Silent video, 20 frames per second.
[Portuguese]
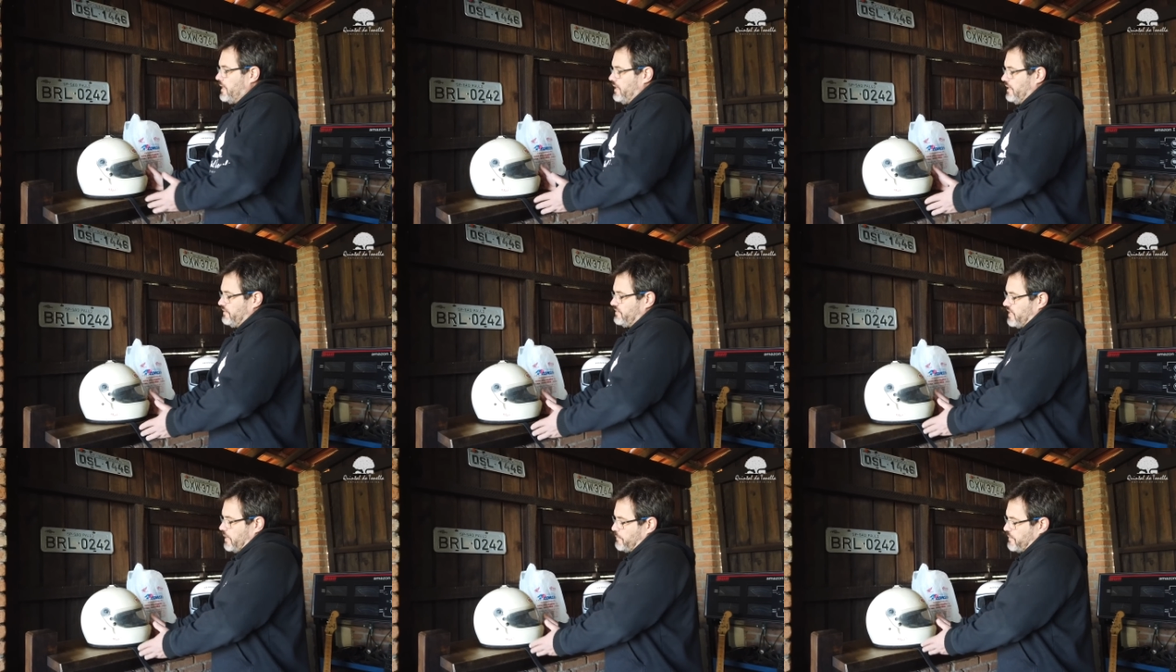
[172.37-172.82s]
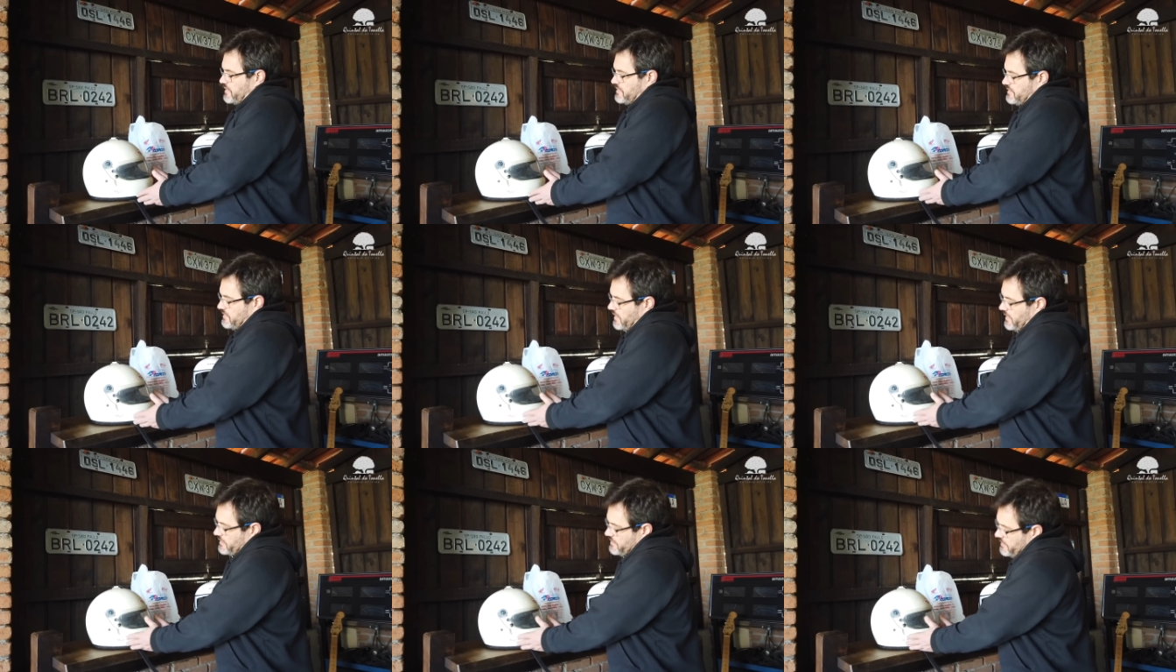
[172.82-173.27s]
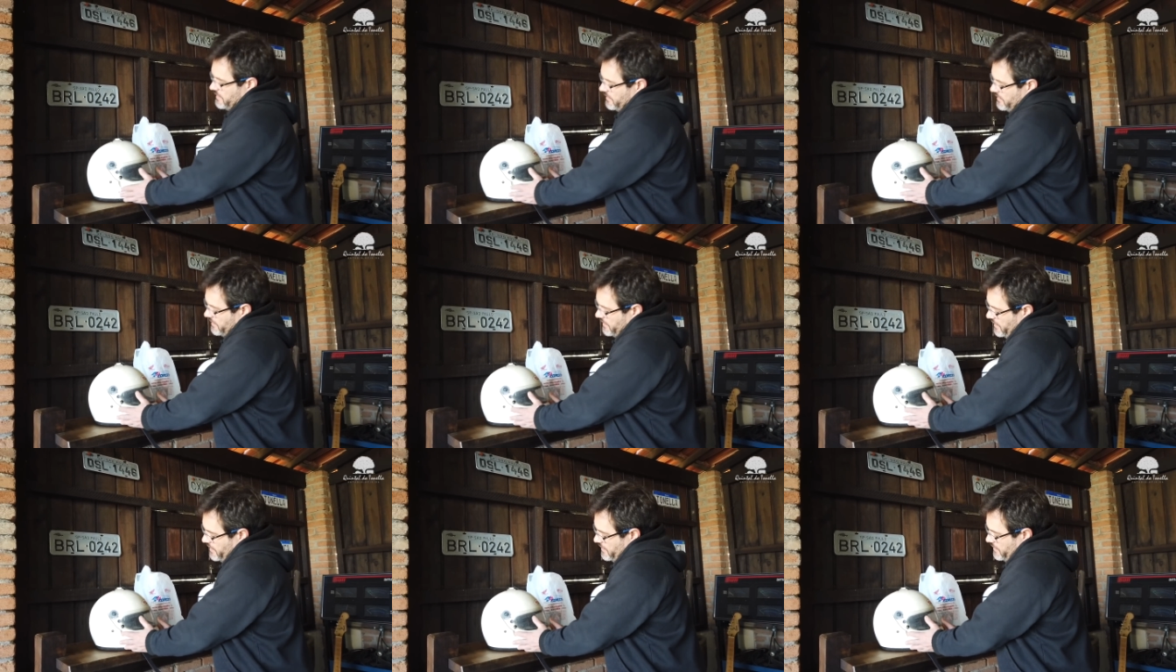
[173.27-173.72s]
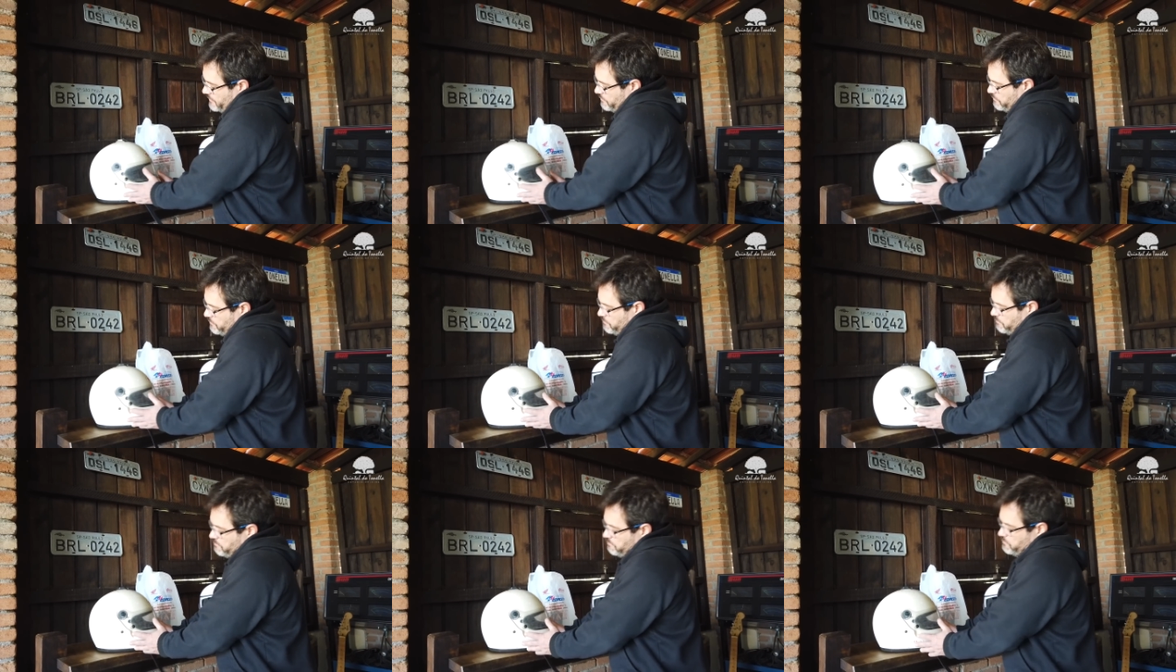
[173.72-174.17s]
Esse capacete ele é
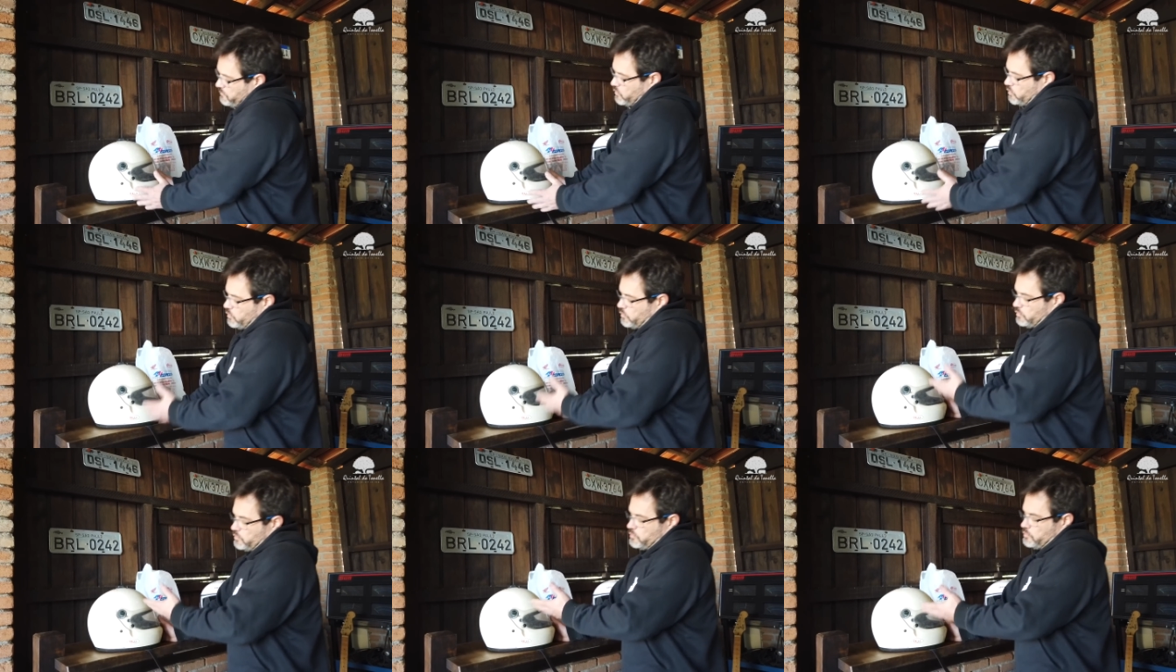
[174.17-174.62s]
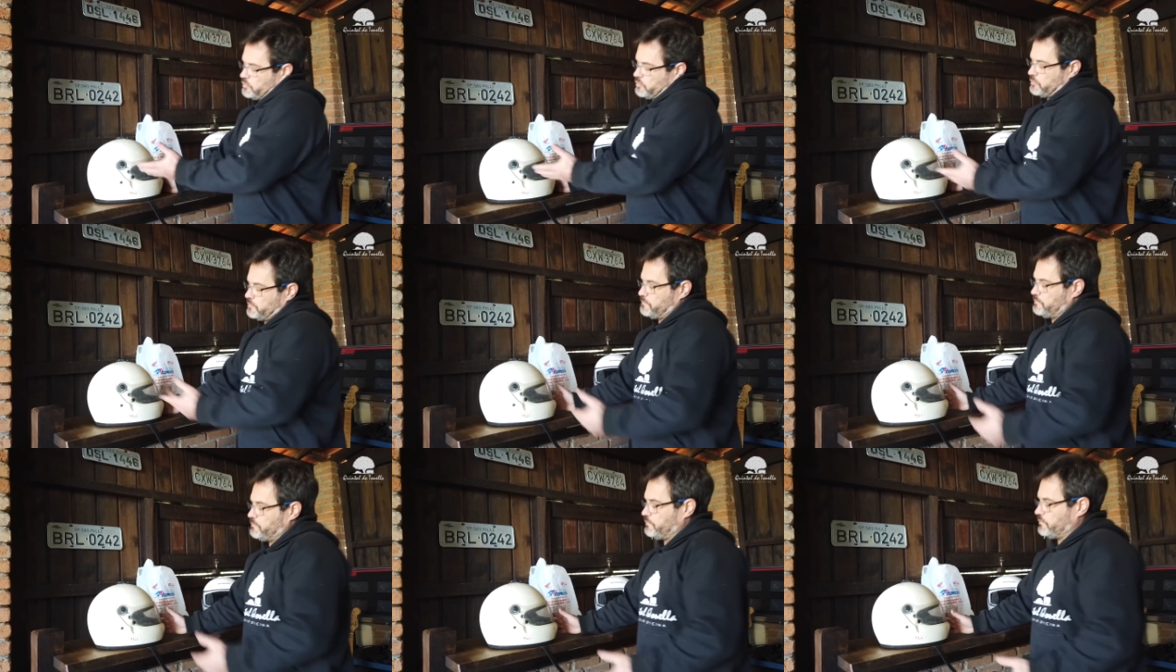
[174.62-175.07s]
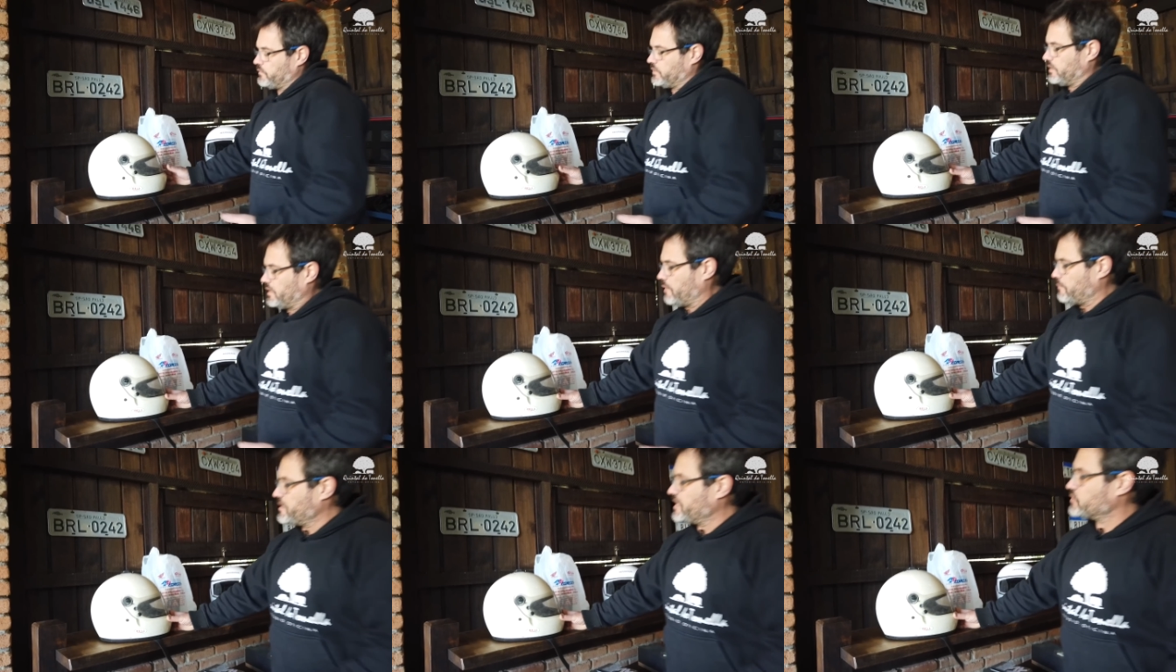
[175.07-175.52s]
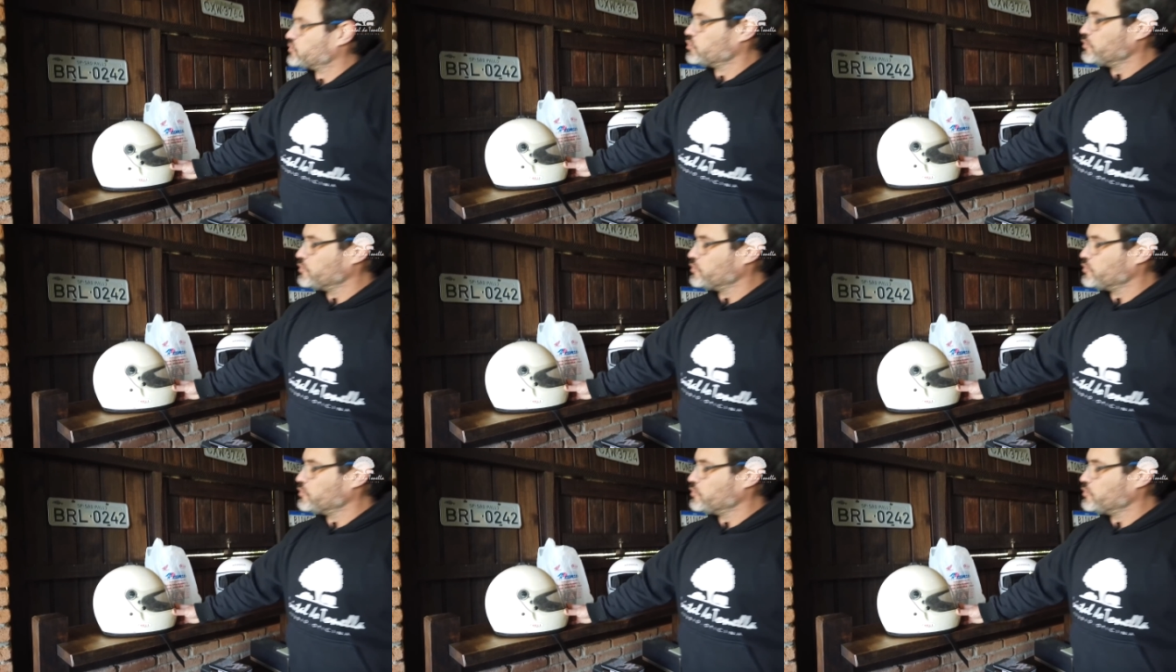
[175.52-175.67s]
do, da minha